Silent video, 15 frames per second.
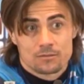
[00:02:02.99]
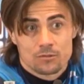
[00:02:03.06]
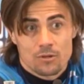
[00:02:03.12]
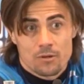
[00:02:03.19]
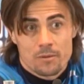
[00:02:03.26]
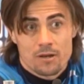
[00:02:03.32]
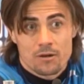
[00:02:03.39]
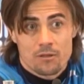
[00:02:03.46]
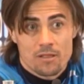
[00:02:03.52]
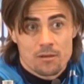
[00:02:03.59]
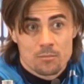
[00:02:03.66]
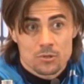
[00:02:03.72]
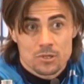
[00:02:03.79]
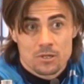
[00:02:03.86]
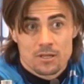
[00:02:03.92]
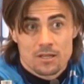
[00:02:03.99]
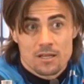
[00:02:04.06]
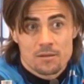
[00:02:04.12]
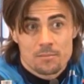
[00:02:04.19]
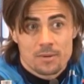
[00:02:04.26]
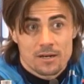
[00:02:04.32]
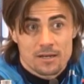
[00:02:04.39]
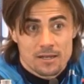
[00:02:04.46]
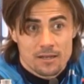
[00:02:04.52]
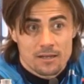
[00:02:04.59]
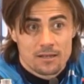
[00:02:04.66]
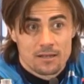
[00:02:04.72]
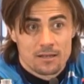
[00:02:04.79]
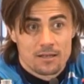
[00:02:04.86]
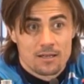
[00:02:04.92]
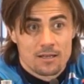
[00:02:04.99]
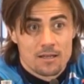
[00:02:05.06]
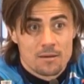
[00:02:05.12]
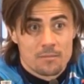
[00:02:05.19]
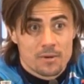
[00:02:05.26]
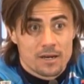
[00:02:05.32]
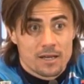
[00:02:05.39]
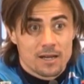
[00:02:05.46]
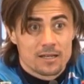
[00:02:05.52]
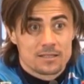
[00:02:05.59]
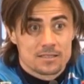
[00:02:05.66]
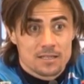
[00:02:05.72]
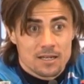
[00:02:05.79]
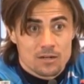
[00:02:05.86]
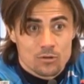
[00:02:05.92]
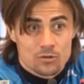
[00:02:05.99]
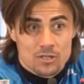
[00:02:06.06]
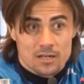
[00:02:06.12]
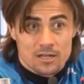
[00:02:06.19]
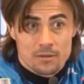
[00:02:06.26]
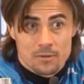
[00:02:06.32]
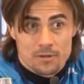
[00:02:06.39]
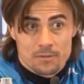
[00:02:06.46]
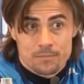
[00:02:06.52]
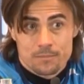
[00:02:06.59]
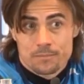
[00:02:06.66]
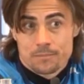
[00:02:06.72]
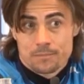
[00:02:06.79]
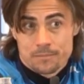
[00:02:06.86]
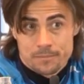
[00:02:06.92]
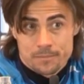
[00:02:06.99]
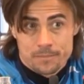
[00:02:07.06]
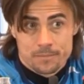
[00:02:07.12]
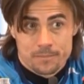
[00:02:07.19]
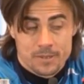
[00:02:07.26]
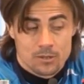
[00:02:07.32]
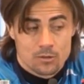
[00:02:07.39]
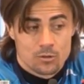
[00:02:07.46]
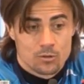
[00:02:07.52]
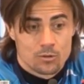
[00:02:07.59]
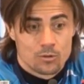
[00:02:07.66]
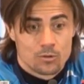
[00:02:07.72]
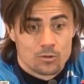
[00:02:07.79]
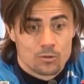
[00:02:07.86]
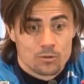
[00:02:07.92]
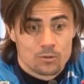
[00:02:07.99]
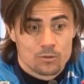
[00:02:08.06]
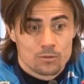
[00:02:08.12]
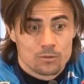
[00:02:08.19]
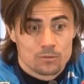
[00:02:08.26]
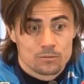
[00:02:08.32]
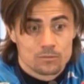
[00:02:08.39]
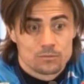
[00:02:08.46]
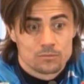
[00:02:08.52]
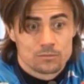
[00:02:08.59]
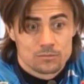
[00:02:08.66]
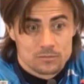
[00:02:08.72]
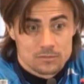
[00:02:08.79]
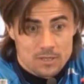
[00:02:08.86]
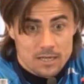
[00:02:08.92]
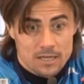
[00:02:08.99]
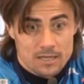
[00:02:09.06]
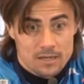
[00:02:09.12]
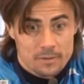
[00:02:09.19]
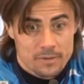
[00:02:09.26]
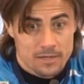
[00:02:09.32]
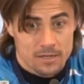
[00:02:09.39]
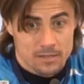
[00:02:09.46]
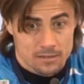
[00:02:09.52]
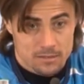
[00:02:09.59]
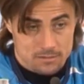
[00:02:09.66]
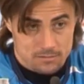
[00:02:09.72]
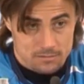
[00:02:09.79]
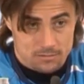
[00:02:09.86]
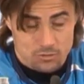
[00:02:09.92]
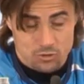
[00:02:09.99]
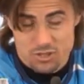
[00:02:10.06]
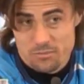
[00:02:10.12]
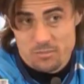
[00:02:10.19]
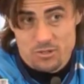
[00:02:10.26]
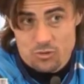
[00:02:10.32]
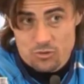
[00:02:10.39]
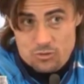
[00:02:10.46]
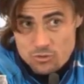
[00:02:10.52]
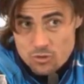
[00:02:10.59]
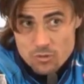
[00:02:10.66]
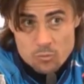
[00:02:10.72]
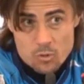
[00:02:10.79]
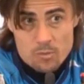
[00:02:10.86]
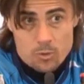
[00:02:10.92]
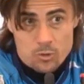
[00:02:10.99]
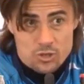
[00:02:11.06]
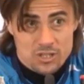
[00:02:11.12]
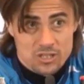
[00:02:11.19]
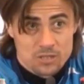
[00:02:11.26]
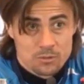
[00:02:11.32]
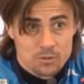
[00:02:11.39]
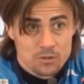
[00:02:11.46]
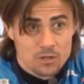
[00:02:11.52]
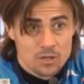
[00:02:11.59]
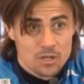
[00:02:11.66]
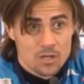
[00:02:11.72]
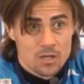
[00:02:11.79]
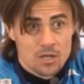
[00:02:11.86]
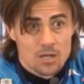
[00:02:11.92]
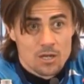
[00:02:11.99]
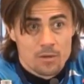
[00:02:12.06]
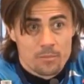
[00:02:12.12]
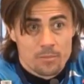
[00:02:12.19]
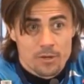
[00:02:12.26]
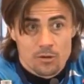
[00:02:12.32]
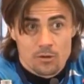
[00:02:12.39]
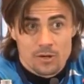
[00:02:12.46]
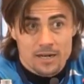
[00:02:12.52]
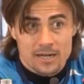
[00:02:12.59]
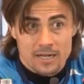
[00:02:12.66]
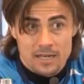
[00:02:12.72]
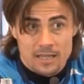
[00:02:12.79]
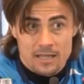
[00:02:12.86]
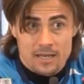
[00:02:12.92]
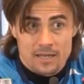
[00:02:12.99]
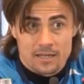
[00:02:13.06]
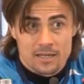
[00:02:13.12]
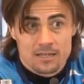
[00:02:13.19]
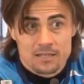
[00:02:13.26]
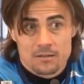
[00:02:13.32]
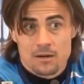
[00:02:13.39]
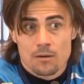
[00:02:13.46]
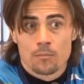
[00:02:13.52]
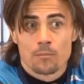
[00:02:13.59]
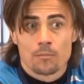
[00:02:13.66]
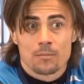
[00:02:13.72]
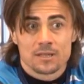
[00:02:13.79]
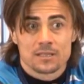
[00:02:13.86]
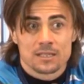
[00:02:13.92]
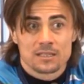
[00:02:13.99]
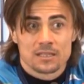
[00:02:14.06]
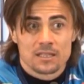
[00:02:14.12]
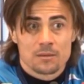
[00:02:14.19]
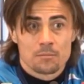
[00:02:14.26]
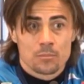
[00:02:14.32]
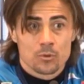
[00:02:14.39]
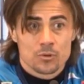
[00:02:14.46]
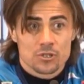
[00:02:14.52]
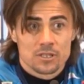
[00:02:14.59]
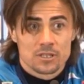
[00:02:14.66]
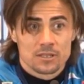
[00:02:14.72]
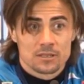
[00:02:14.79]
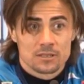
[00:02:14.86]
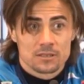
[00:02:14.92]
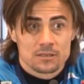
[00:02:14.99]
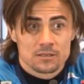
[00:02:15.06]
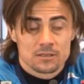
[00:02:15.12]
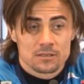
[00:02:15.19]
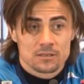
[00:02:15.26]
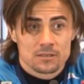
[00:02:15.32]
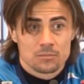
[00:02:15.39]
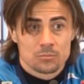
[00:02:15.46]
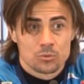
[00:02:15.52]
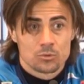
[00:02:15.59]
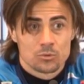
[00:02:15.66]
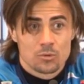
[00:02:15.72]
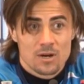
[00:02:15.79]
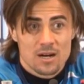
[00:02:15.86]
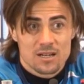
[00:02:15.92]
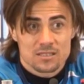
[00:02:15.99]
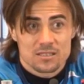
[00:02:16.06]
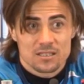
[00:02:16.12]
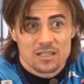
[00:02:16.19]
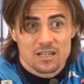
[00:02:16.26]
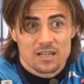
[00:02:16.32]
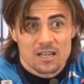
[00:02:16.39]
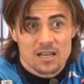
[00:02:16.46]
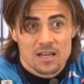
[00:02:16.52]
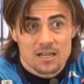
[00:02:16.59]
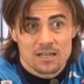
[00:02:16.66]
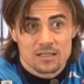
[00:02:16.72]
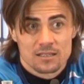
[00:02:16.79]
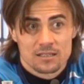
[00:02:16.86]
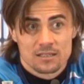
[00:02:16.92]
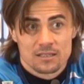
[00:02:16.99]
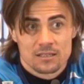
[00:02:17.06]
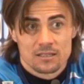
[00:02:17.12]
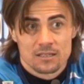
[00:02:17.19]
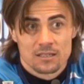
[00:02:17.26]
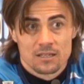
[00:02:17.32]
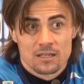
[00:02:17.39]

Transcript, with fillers: todavía nos dan posibilidades para, engancharnos arriba. Pero hay que ver, yo siempre soy muy positivo, pero la realidad es que llevamos bastante tiempo sin, puntuar, sin ganar y,